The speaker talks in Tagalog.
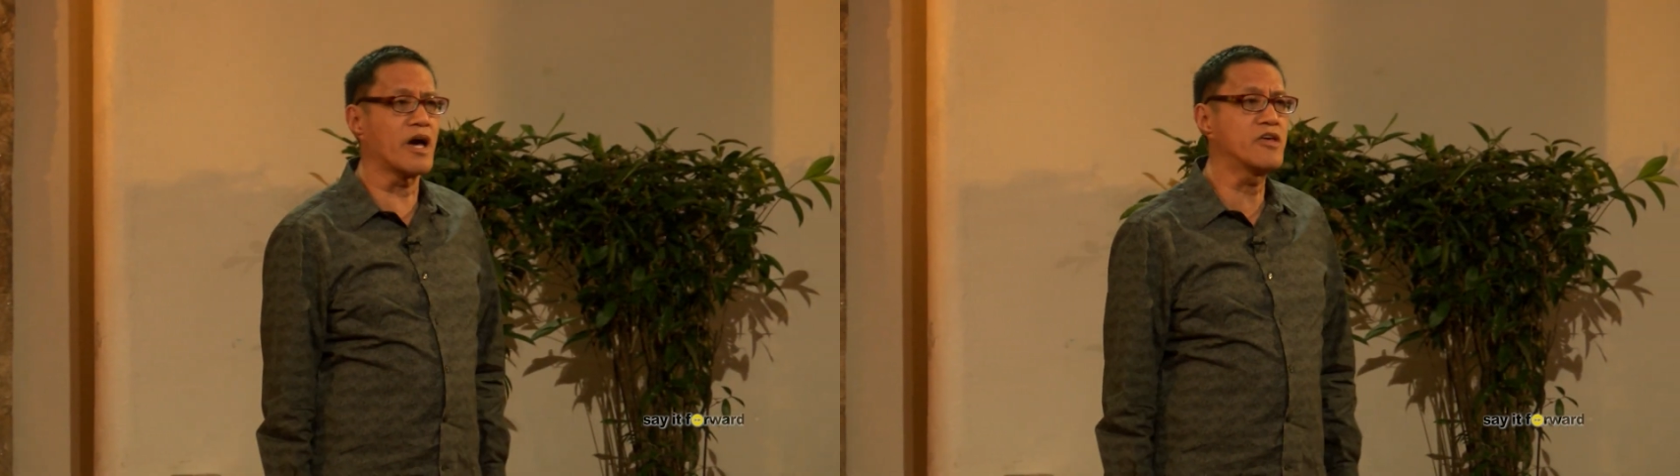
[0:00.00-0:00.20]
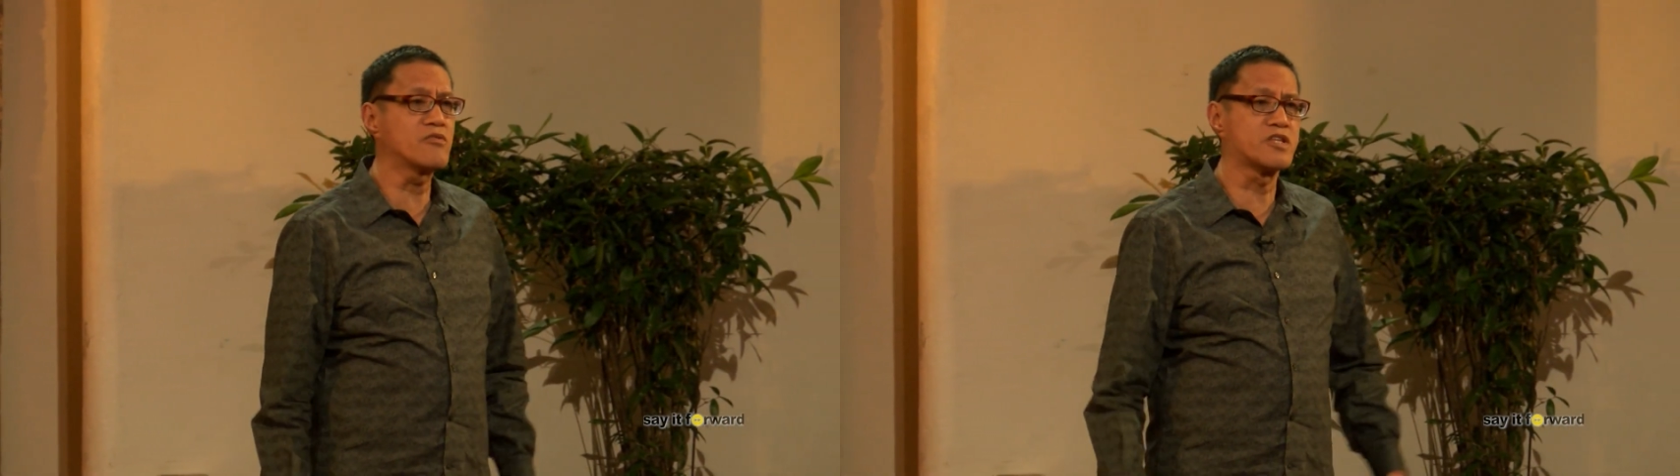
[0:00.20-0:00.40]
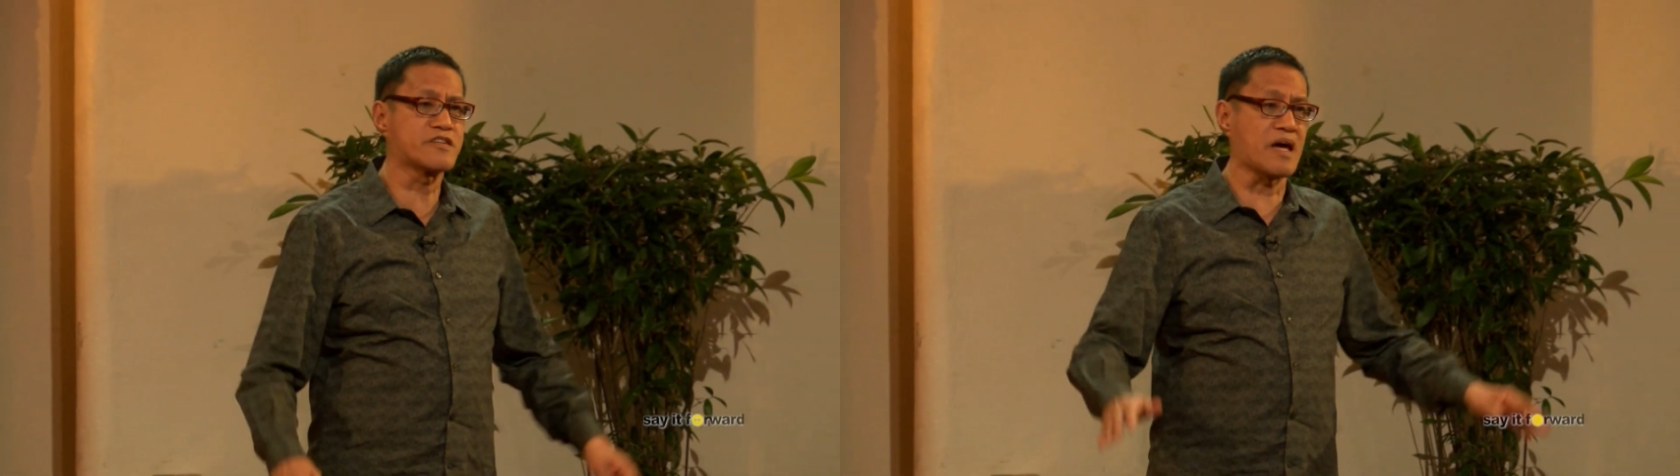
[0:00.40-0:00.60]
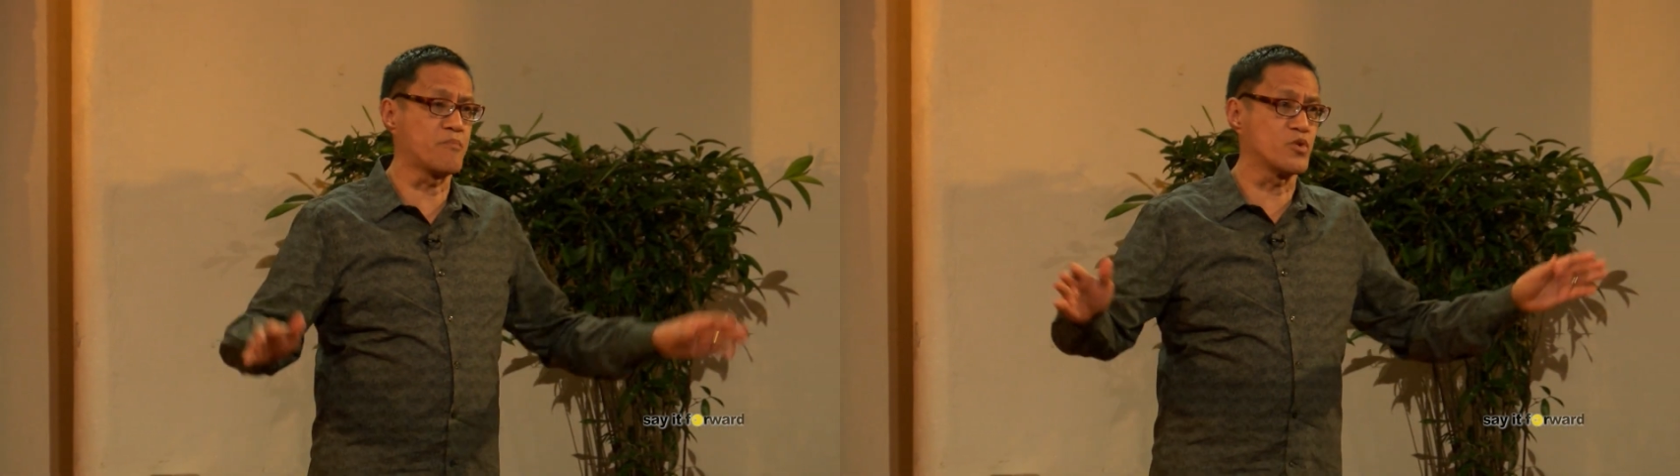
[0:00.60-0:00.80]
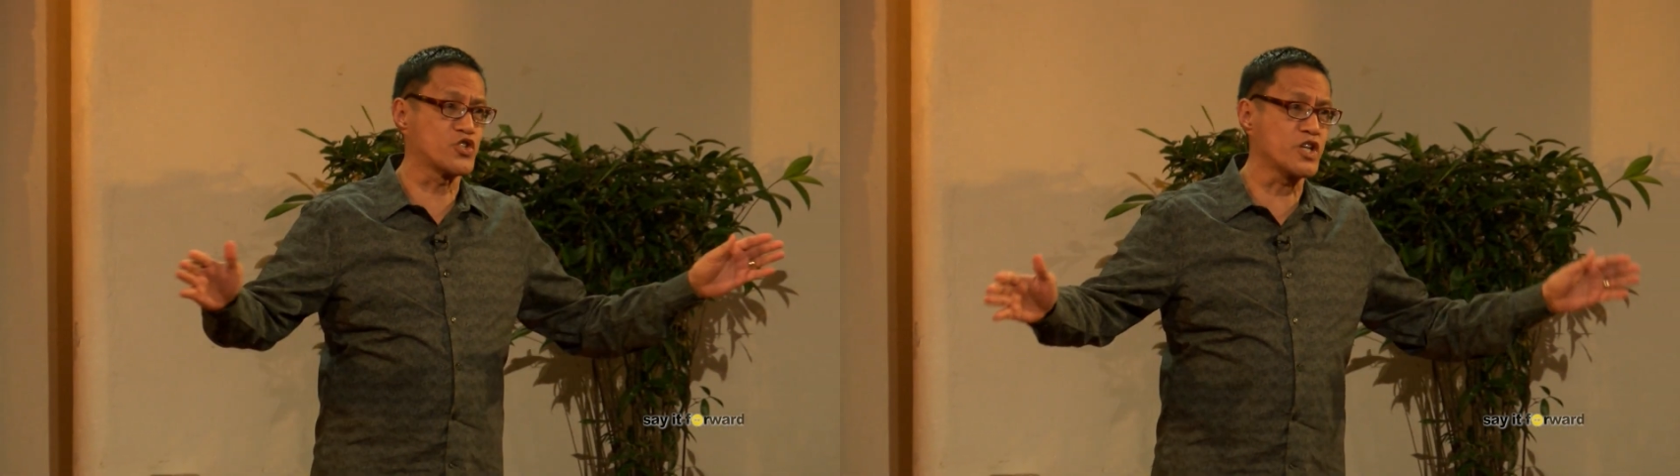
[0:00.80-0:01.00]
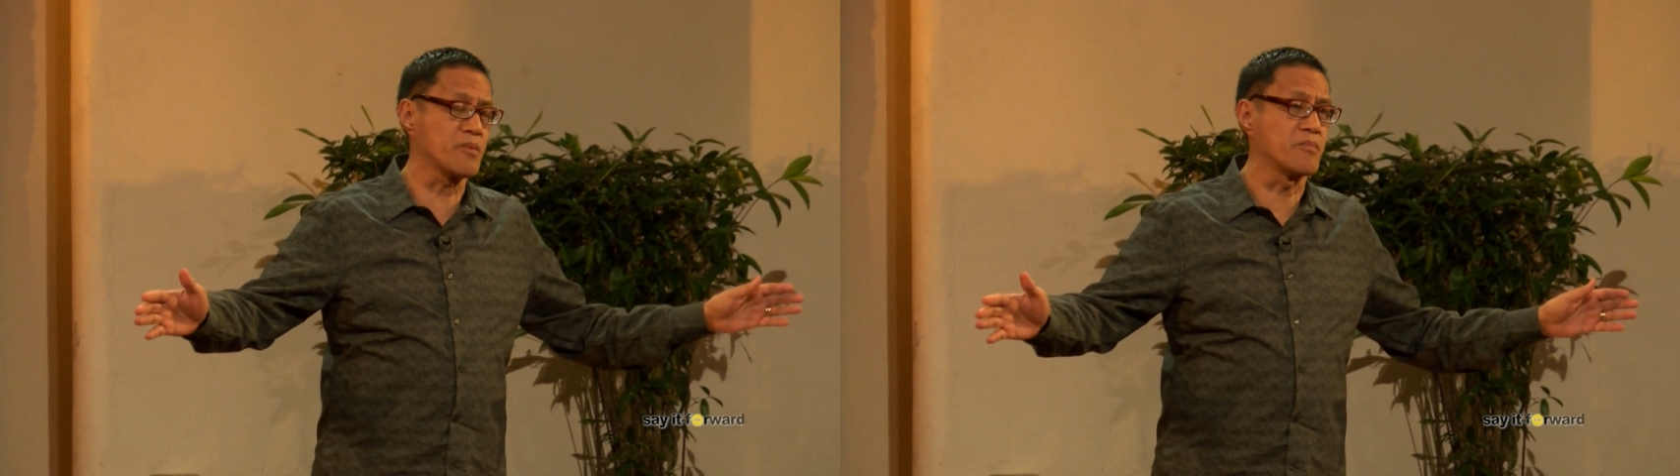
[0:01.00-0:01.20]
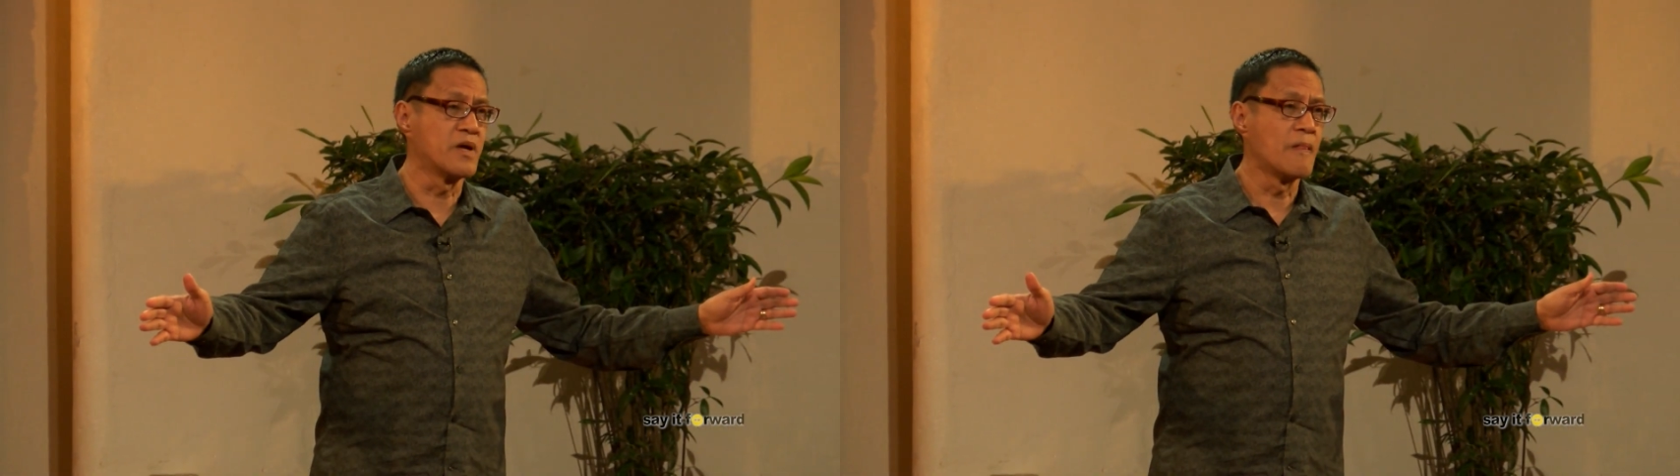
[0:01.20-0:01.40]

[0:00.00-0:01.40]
ay yung discipleship.